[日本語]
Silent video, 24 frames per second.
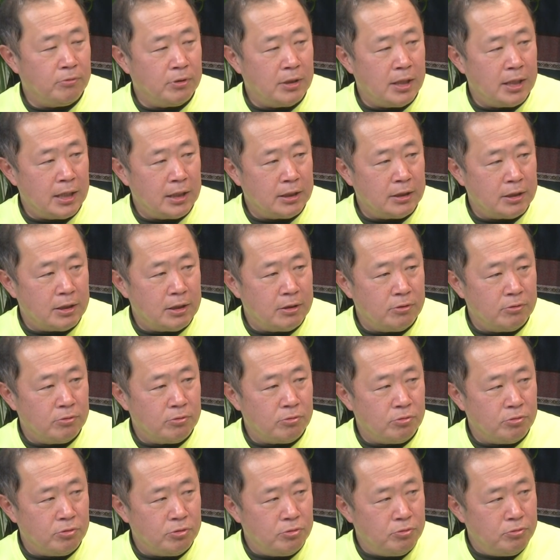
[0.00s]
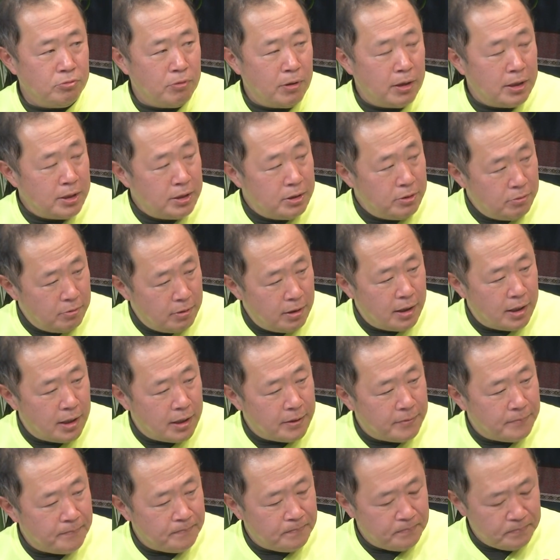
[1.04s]
を狙ってるという割には、
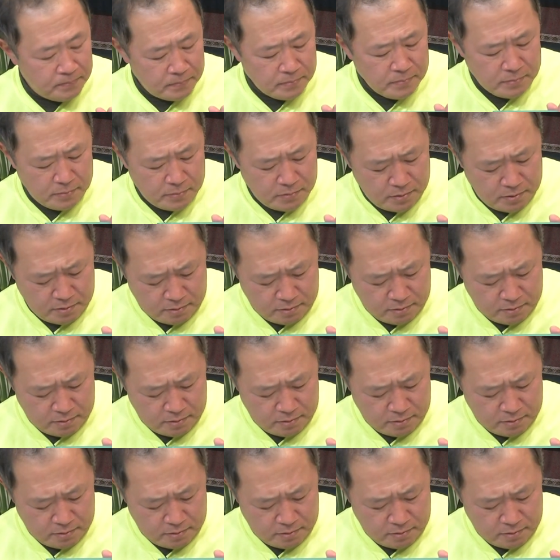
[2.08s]
そうですね。